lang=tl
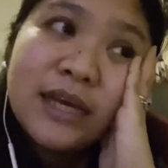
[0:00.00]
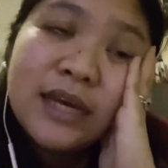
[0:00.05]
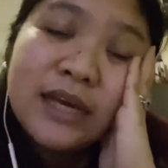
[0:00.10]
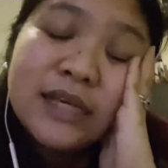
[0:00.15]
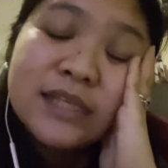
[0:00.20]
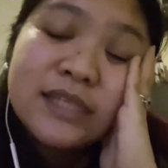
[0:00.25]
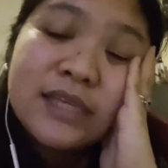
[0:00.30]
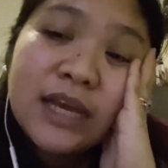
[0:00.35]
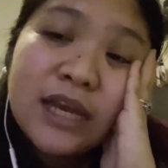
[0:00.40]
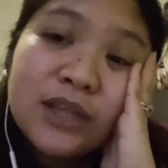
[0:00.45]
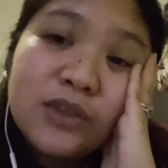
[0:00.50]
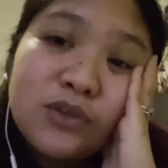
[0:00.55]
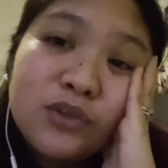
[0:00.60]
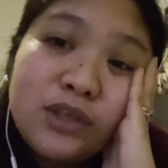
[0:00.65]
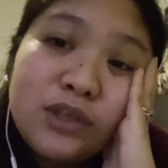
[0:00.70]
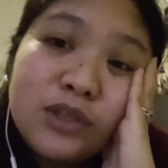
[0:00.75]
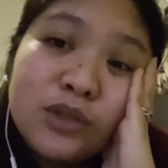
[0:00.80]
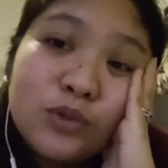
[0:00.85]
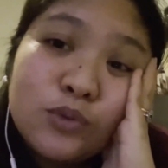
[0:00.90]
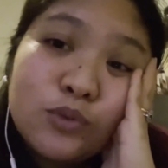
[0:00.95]
Si
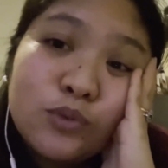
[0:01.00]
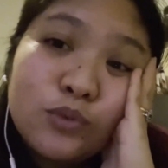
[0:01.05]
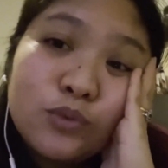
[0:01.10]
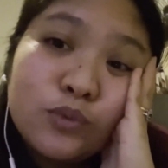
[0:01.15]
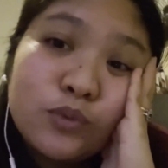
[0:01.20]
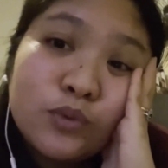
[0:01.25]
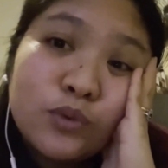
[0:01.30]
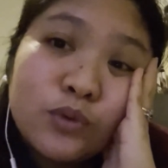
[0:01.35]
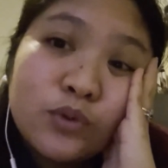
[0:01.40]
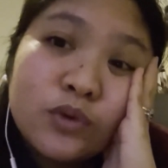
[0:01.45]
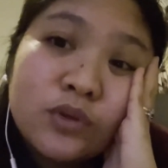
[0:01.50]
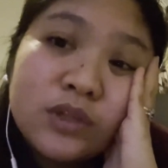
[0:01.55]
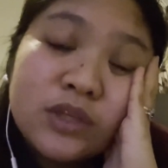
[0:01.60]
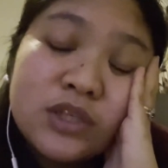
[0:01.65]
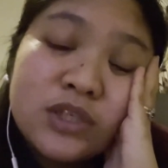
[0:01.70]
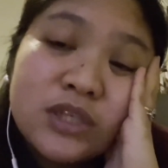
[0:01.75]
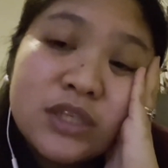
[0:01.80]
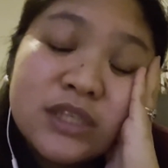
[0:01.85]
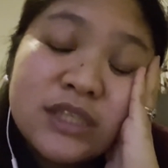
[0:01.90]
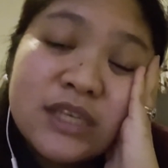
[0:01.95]
Anthony natutulog, na
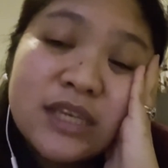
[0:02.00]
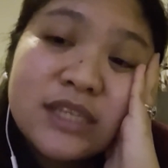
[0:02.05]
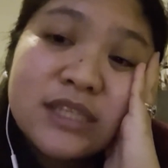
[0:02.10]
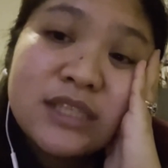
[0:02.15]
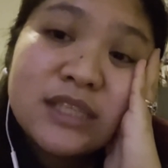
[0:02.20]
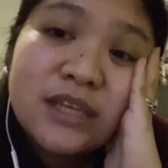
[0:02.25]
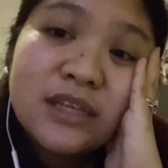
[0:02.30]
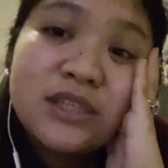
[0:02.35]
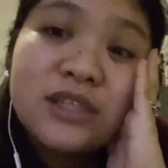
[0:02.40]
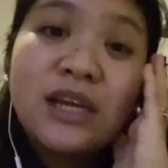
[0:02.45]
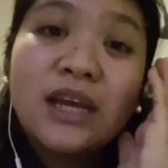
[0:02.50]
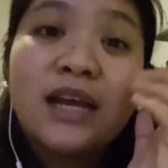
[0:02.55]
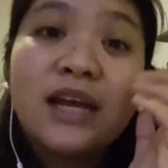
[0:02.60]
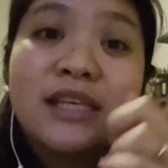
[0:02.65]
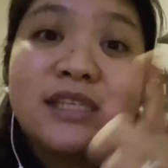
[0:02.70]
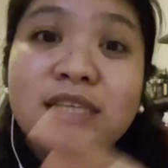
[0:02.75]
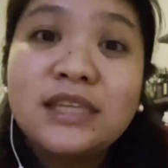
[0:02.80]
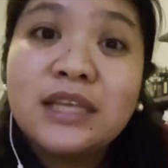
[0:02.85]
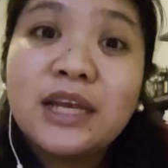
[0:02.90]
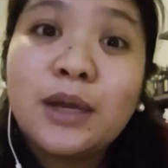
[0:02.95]
si Sesta siya
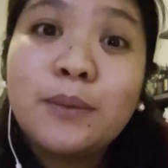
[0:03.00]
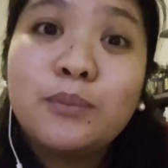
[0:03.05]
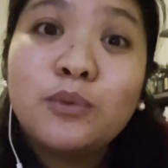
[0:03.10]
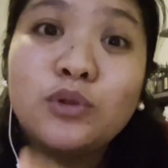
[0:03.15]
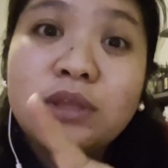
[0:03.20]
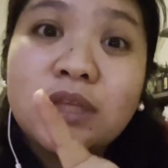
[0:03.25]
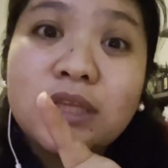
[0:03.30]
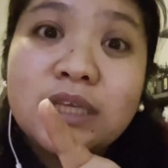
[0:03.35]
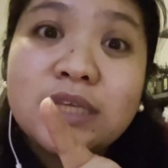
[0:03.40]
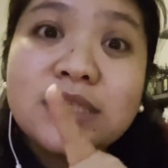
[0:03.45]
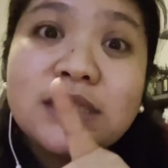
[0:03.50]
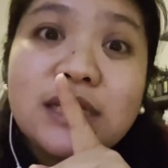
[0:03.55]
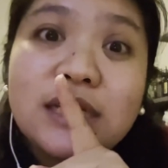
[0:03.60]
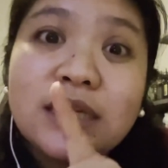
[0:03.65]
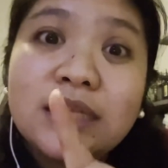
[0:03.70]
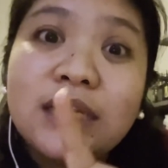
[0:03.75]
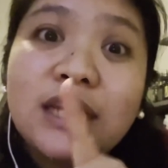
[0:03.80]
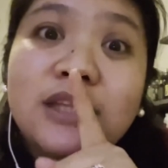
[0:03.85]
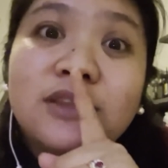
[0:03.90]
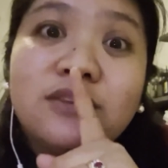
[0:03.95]
kasi nakapunta na sila
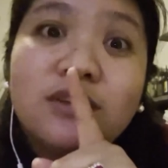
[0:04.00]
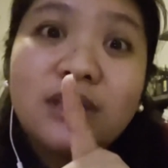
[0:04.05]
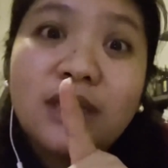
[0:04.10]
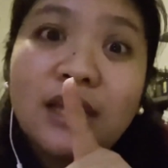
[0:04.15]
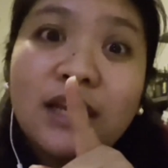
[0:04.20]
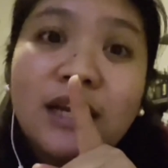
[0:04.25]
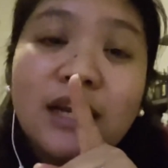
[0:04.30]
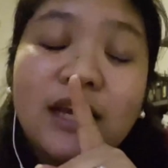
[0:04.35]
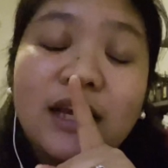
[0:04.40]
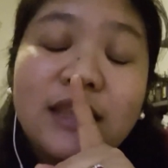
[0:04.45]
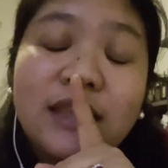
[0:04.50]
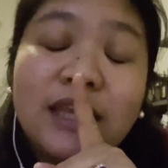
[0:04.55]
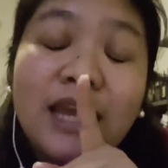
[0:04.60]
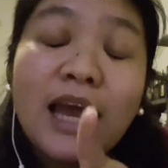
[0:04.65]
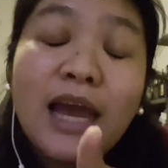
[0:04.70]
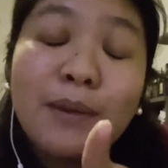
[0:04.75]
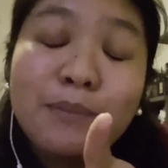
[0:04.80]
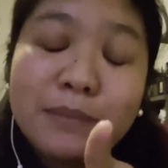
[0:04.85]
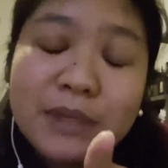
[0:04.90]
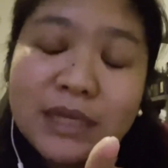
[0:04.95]
ni Antonella, ni
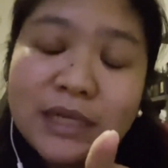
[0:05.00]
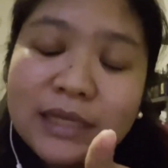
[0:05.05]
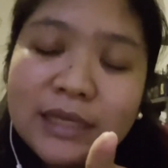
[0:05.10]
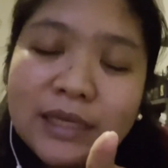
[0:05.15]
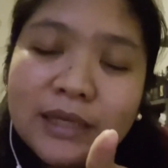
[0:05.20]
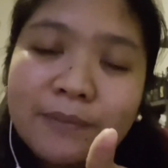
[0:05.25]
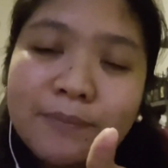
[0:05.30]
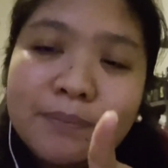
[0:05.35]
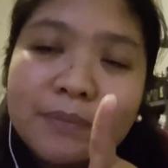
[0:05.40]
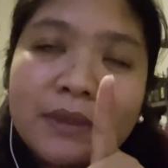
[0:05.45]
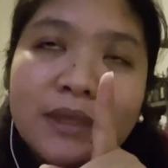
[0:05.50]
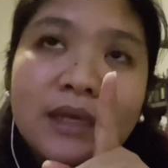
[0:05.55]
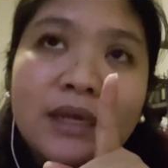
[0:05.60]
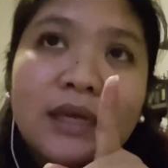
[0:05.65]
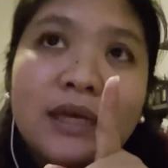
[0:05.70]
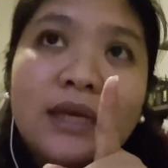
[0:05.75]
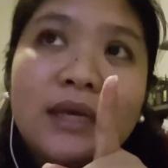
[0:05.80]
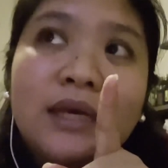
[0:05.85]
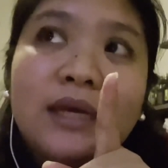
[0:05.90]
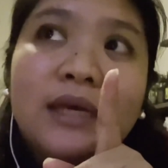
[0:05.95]
Amelie
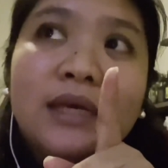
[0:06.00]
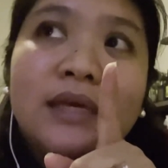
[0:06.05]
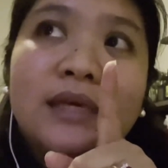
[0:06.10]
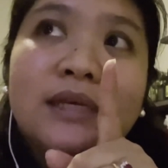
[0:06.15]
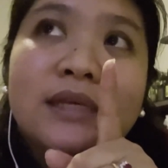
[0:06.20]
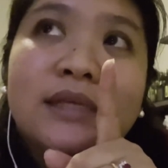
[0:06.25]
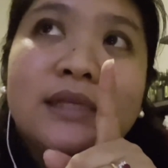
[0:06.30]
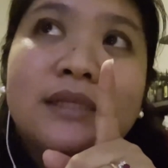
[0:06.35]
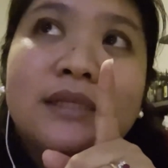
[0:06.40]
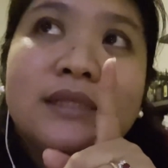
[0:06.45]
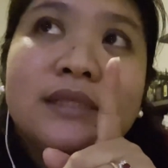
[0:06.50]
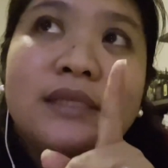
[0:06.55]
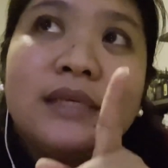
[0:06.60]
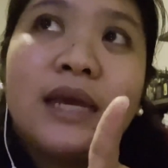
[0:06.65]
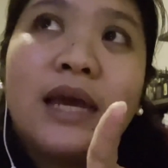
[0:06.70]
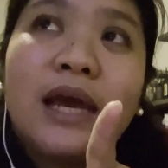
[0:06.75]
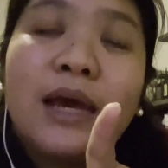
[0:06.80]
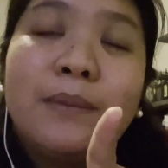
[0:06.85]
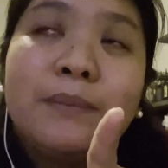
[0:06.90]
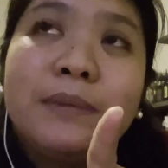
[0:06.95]
si
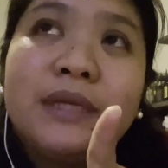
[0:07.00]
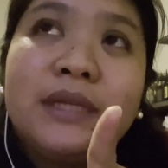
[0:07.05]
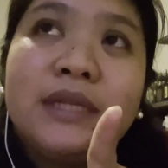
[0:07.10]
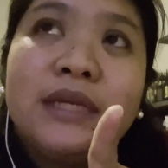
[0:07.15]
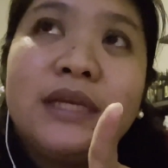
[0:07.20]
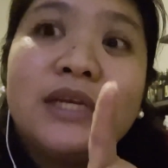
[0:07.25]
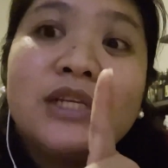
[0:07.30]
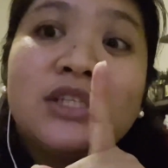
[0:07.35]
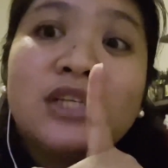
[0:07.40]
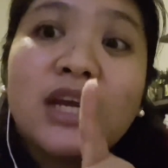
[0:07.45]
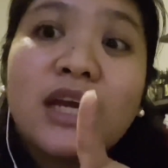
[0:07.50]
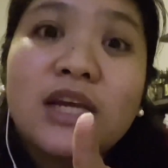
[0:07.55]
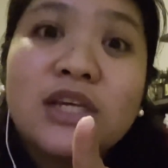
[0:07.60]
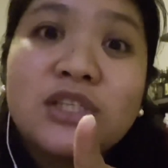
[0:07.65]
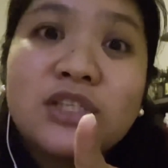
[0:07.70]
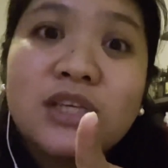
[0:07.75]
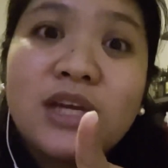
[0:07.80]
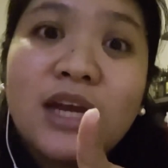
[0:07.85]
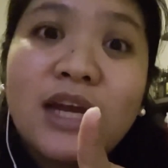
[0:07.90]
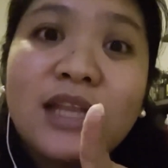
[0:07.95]
Amelie at saka
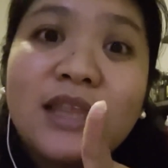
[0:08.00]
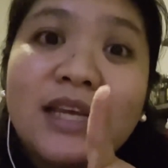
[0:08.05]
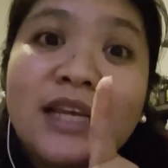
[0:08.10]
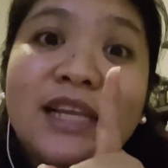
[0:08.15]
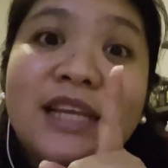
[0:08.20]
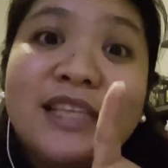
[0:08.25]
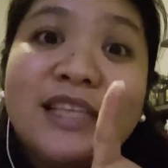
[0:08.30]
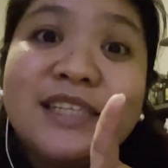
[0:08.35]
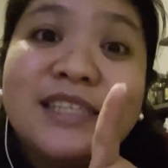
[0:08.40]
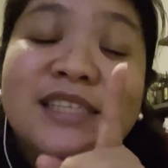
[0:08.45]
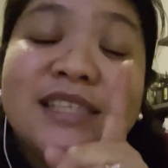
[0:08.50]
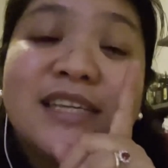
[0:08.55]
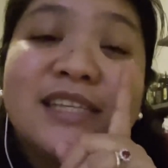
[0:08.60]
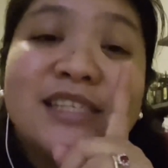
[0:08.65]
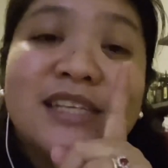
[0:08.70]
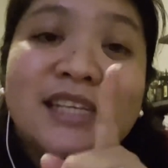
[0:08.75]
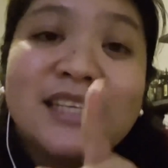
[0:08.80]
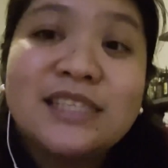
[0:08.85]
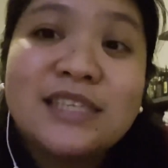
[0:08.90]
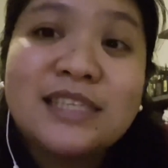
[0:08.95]
siya, naglinis na
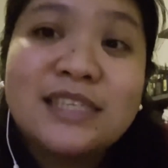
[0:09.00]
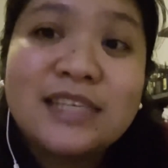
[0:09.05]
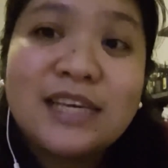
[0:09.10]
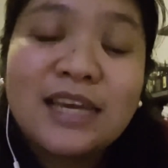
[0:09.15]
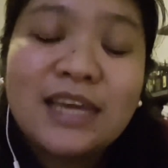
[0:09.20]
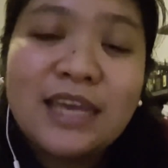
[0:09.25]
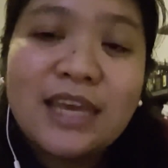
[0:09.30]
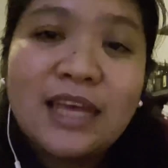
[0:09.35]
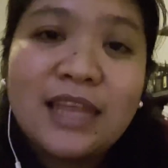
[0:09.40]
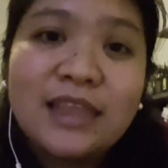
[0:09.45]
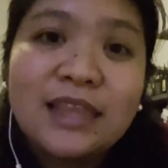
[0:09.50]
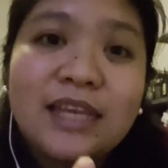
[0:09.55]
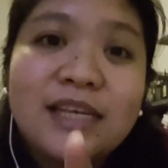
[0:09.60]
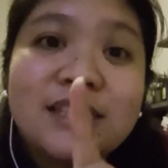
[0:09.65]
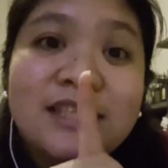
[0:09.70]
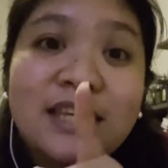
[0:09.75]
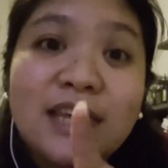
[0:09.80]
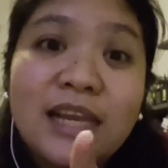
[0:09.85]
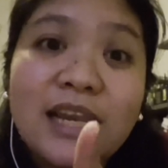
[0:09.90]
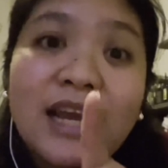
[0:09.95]
siya ng sasakyan
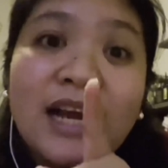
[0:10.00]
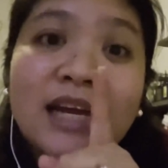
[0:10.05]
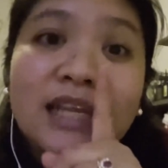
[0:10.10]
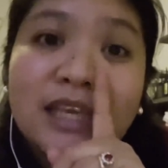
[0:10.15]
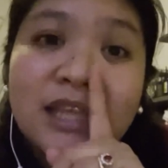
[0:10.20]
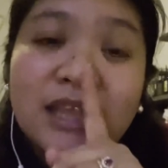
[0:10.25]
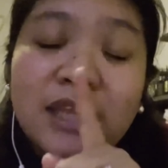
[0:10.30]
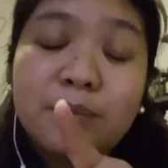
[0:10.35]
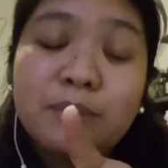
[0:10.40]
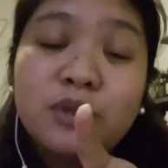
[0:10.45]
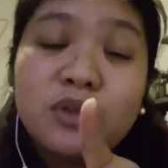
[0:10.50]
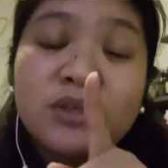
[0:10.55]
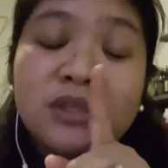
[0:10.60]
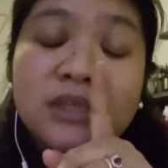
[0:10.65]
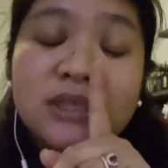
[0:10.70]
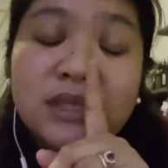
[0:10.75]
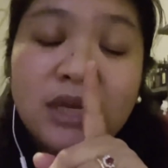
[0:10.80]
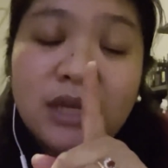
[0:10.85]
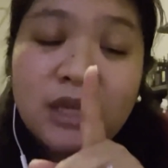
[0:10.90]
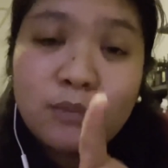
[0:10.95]
kasi kailangan na namin yung
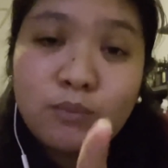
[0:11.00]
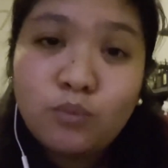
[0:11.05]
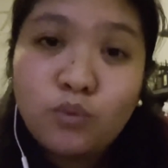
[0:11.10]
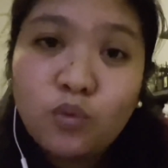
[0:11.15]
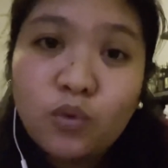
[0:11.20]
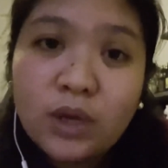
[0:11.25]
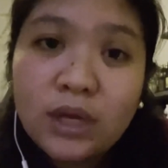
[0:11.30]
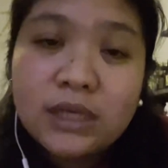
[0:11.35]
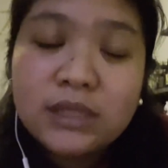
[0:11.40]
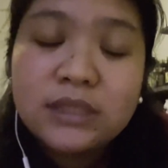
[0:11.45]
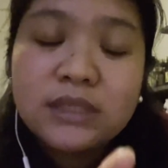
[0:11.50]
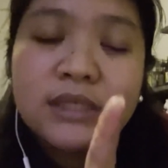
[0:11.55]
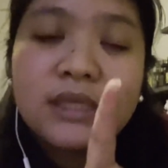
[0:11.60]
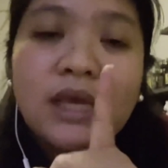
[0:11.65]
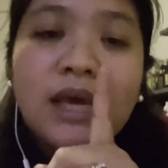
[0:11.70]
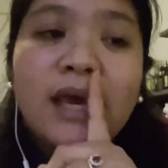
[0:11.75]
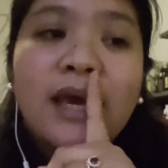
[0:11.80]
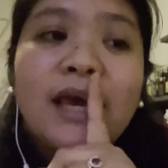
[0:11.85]
sasakyan bukas.